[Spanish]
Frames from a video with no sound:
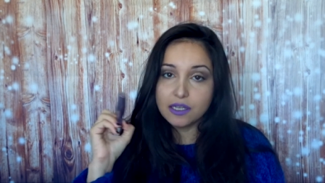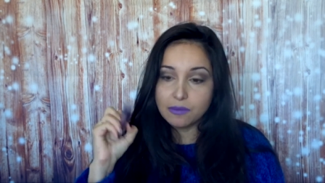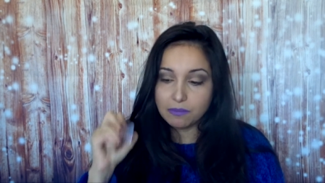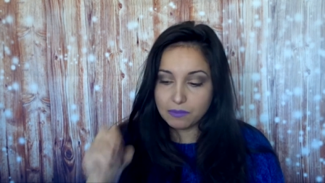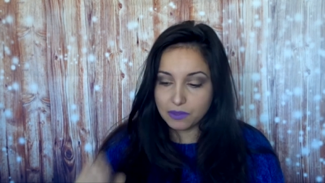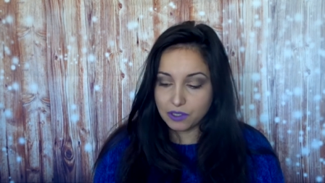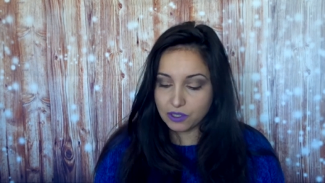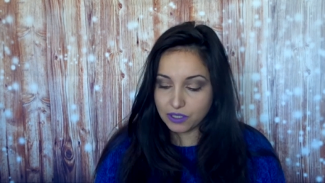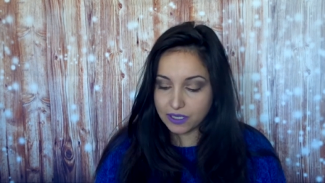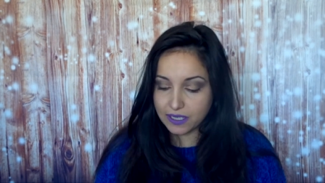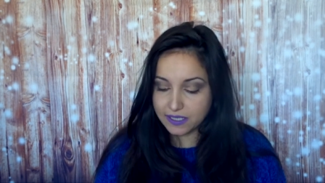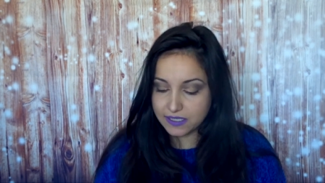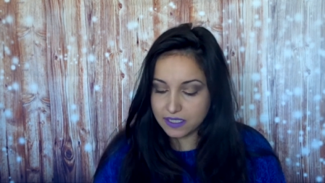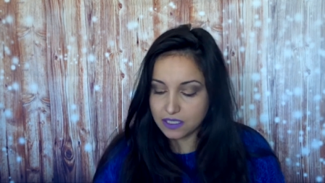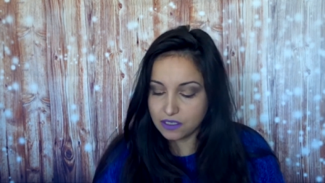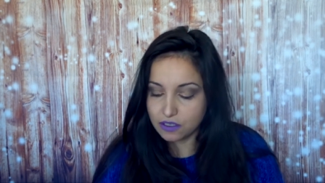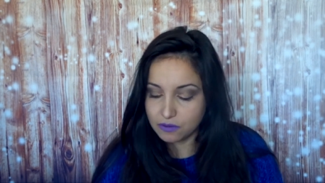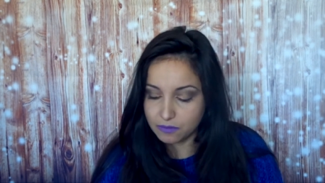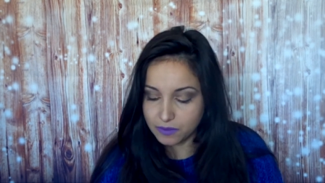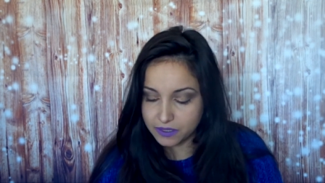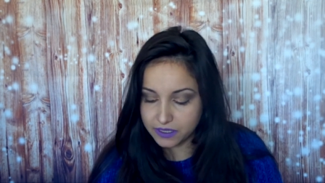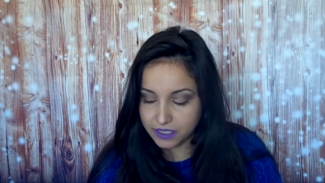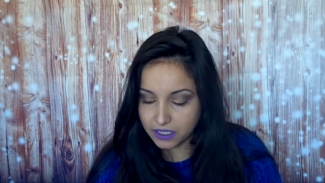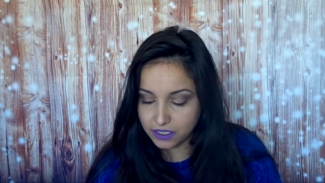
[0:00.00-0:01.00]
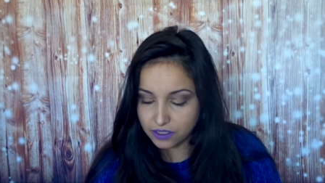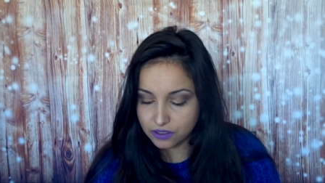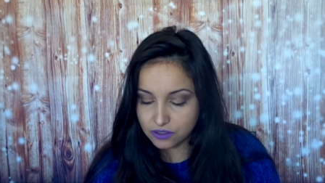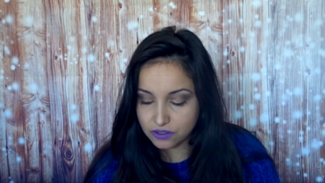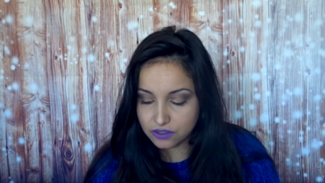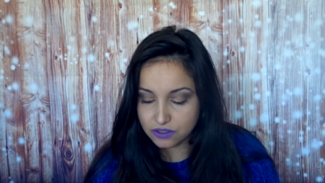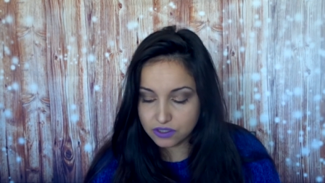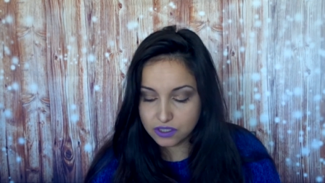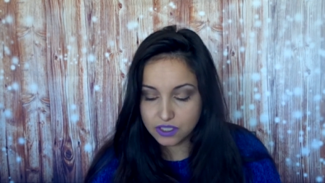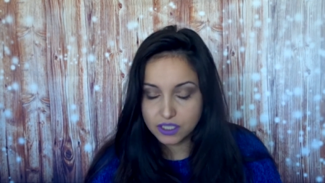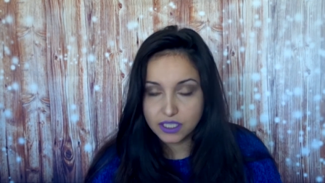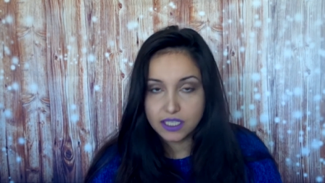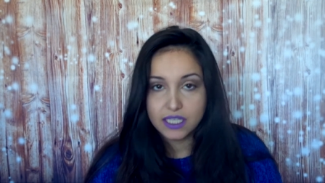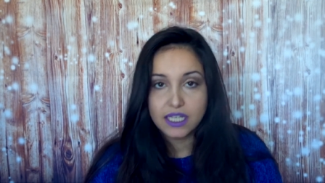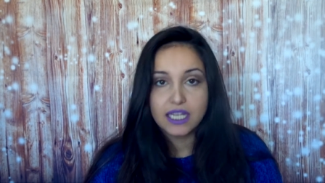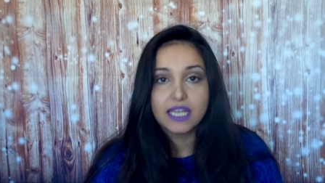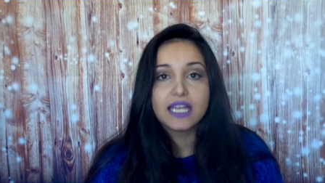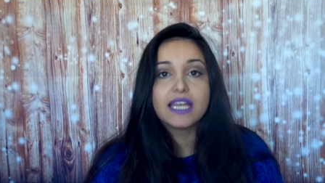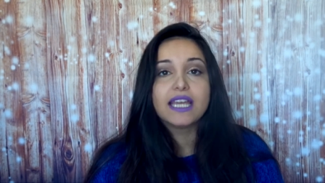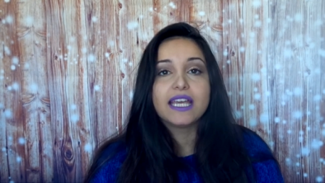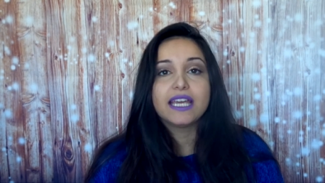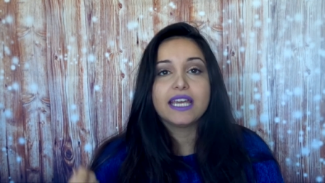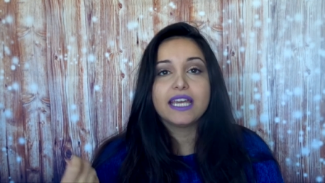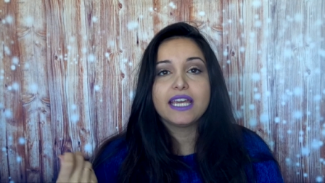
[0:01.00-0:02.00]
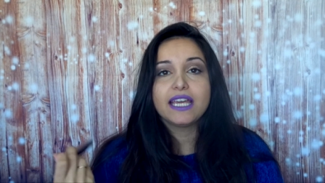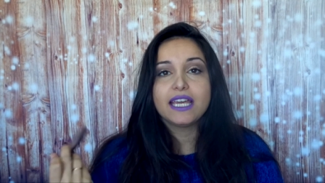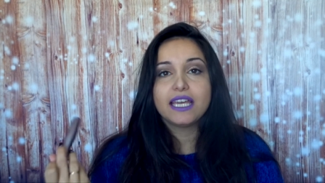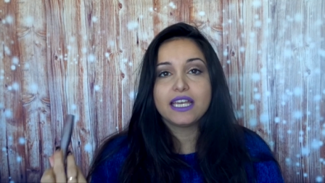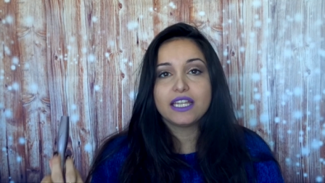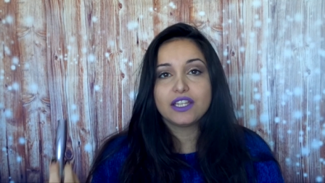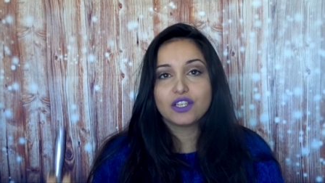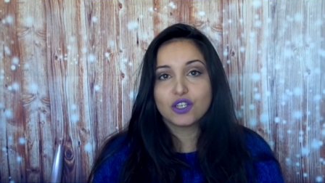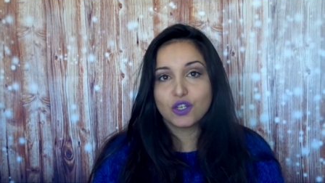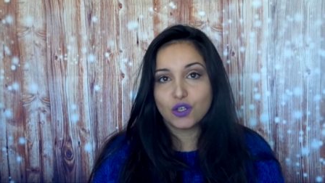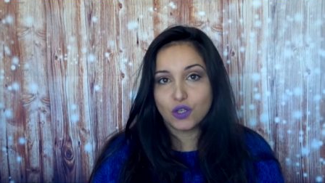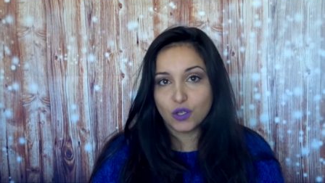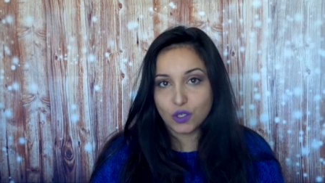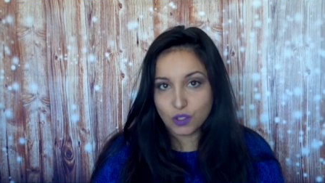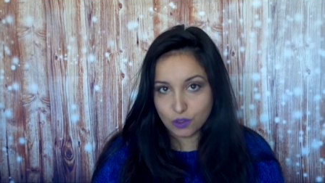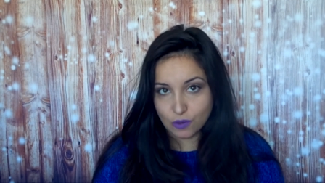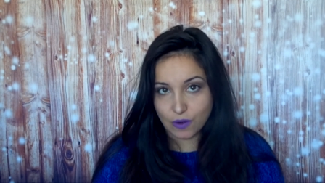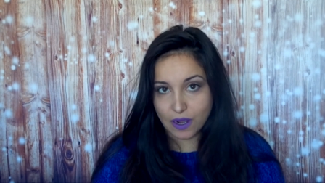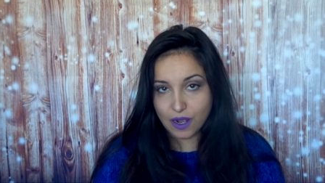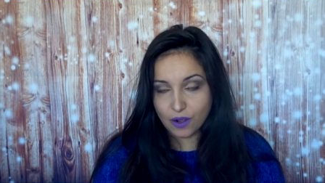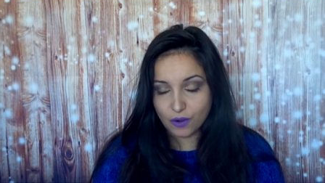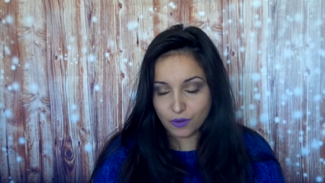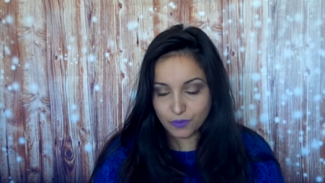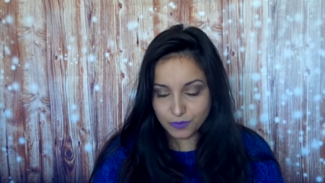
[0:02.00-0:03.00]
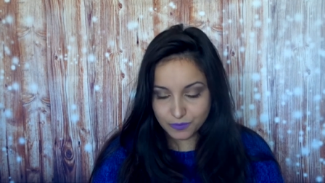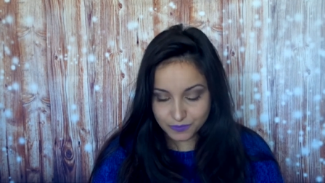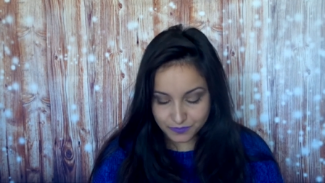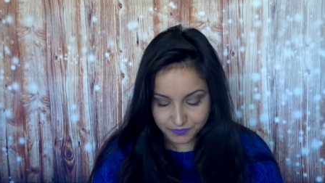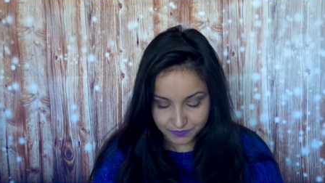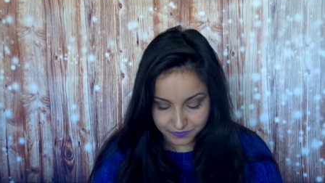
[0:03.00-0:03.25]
me lo dejáis en comentarios y yo lo hago.